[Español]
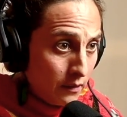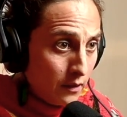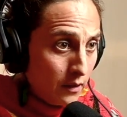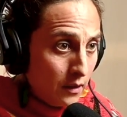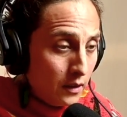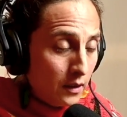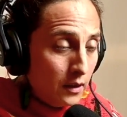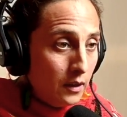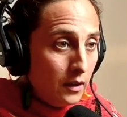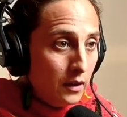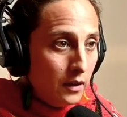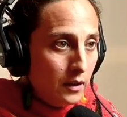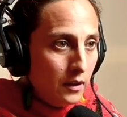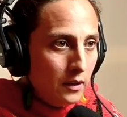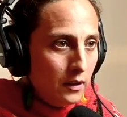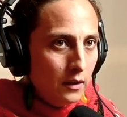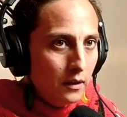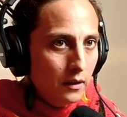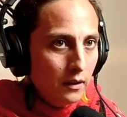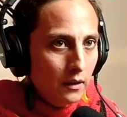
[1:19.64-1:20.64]

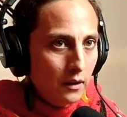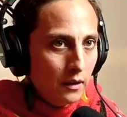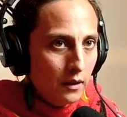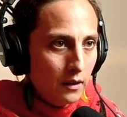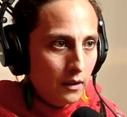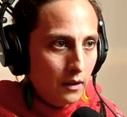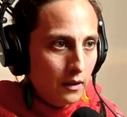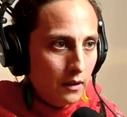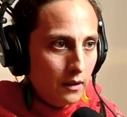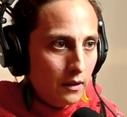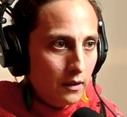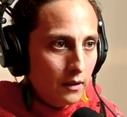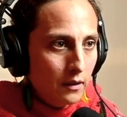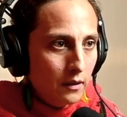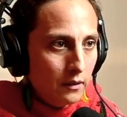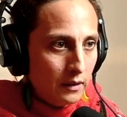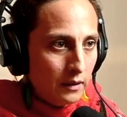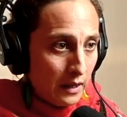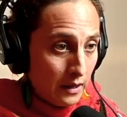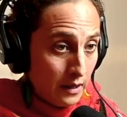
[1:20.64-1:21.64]
y
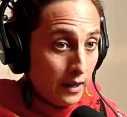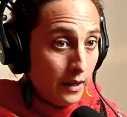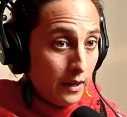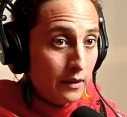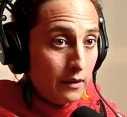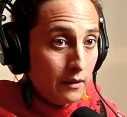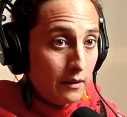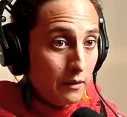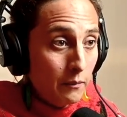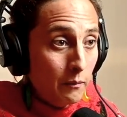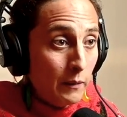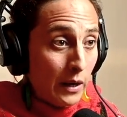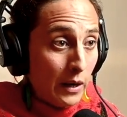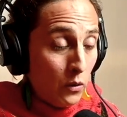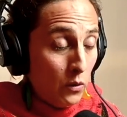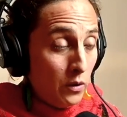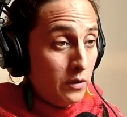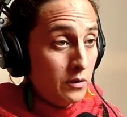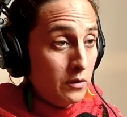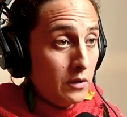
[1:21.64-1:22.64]
eh, tener
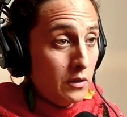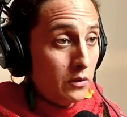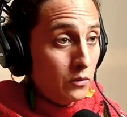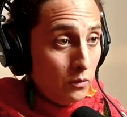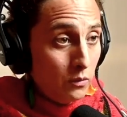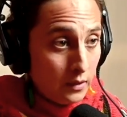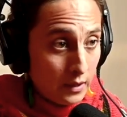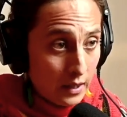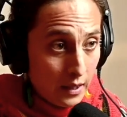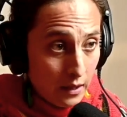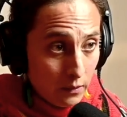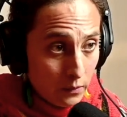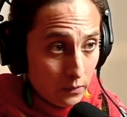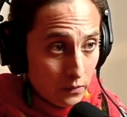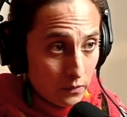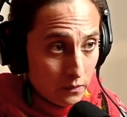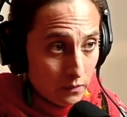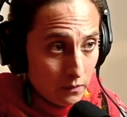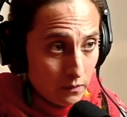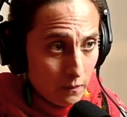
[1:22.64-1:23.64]
mejores resultados,